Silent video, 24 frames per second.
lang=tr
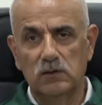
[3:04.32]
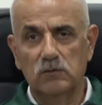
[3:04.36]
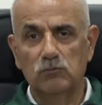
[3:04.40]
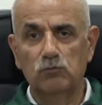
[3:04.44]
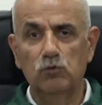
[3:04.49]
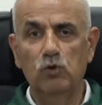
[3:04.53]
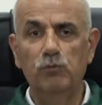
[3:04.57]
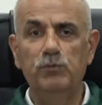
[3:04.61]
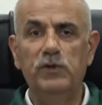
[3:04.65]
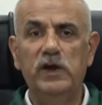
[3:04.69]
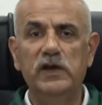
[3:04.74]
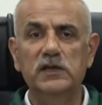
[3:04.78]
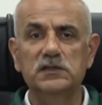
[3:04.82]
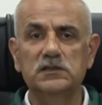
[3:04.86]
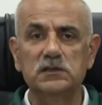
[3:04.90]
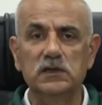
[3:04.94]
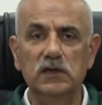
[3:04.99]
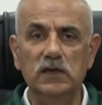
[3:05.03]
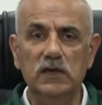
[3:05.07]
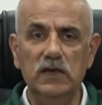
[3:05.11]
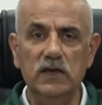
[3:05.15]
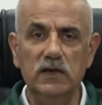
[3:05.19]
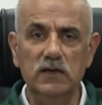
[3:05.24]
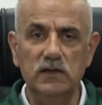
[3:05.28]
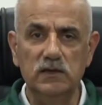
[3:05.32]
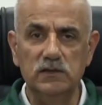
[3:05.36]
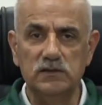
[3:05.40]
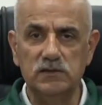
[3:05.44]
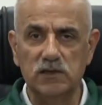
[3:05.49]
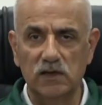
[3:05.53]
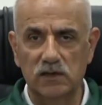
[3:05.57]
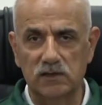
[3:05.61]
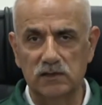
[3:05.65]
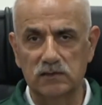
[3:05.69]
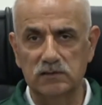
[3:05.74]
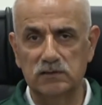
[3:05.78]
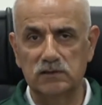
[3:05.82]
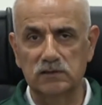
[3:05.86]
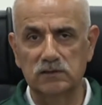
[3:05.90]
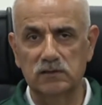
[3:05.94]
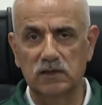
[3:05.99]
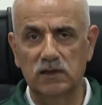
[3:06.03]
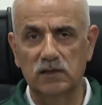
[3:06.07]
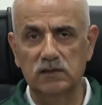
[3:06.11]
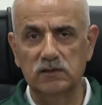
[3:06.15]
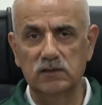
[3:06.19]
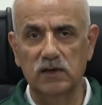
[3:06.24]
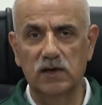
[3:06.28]
Bu beş il
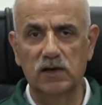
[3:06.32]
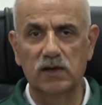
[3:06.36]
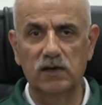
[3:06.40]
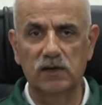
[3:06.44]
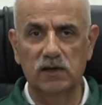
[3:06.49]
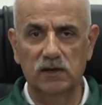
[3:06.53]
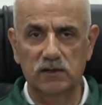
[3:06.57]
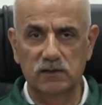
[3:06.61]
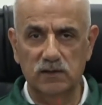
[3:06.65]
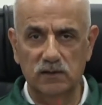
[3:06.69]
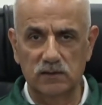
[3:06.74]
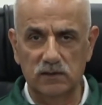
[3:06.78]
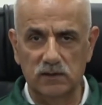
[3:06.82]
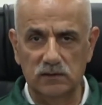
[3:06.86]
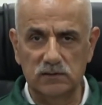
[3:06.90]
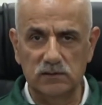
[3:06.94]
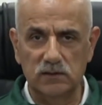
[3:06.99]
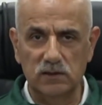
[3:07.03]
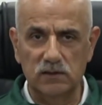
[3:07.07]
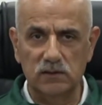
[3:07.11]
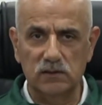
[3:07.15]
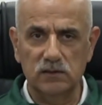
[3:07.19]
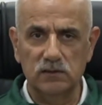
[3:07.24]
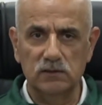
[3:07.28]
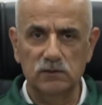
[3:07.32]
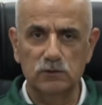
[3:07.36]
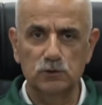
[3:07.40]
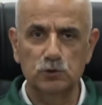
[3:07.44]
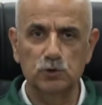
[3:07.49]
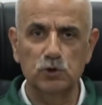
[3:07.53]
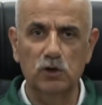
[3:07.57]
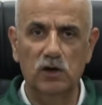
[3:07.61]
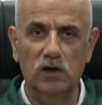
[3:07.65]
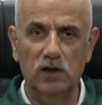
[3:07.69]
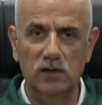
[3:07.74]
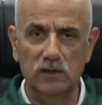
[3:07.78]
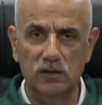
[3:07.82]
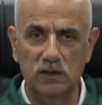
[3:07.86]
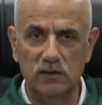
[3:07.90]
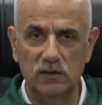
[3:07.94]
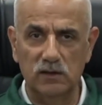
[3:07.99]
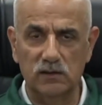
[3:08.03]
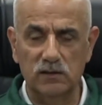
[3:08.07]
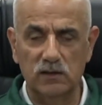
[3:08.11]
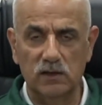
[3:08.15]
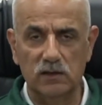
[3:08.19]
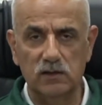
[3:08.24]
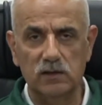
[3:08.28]
içerisinde değerli arkadaşlar şu ana
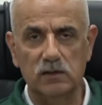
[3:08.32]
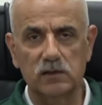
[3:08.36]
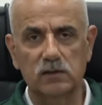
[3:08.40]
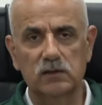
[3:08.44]
kadar